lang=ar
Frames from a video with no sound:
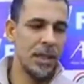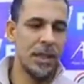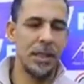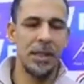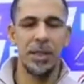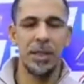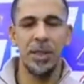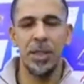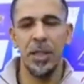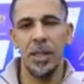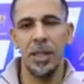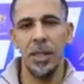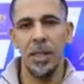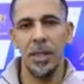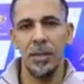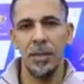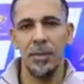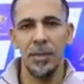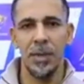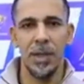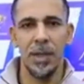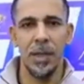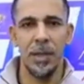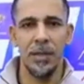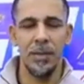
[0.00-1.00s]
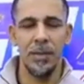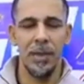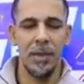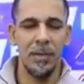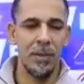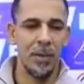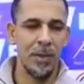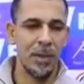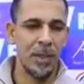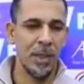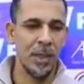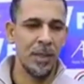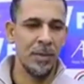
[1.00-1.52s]
غني شهد مدرب
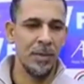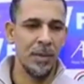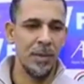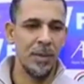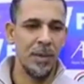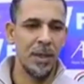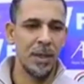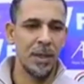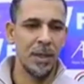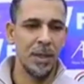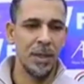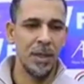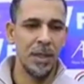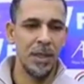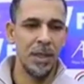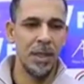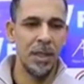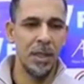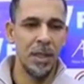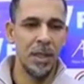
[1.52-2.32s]
المنتخب الوطني